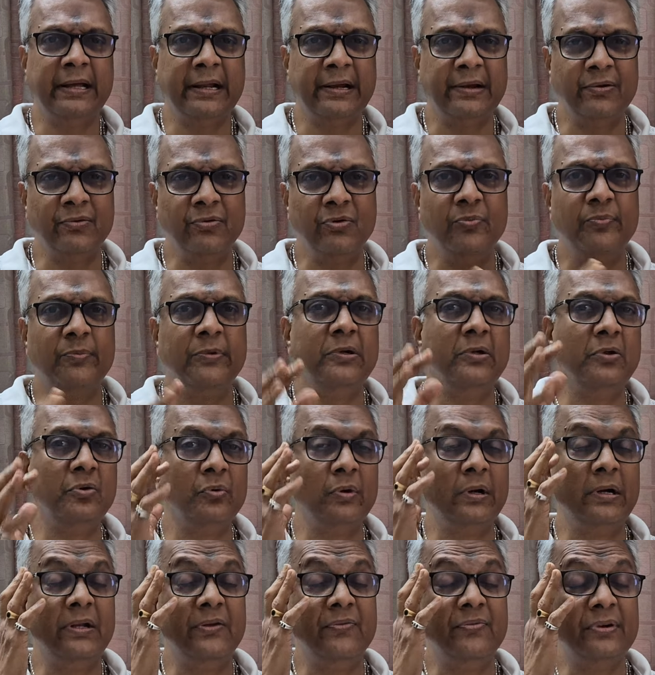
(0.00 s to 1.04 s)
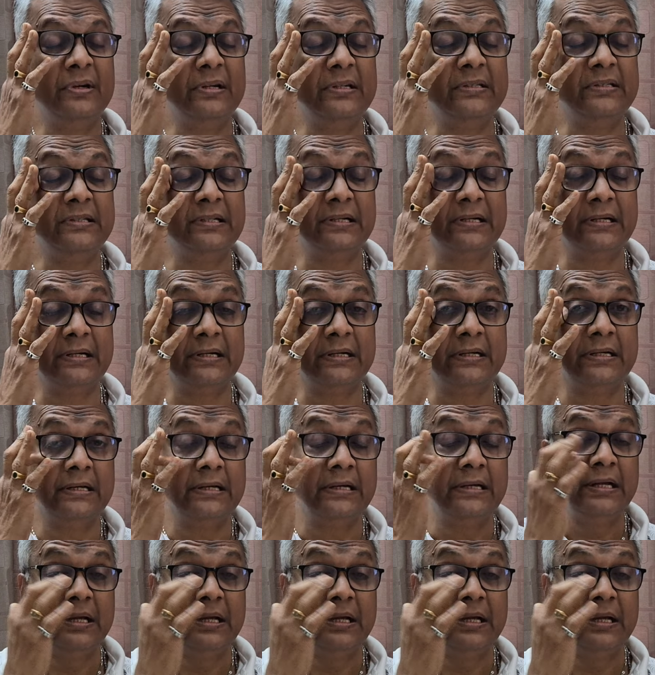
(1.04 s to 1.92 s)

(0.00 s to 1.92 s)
இரநூறு முந்நூறுரூவா டிஃப்ரென்ஸ் இருக்குது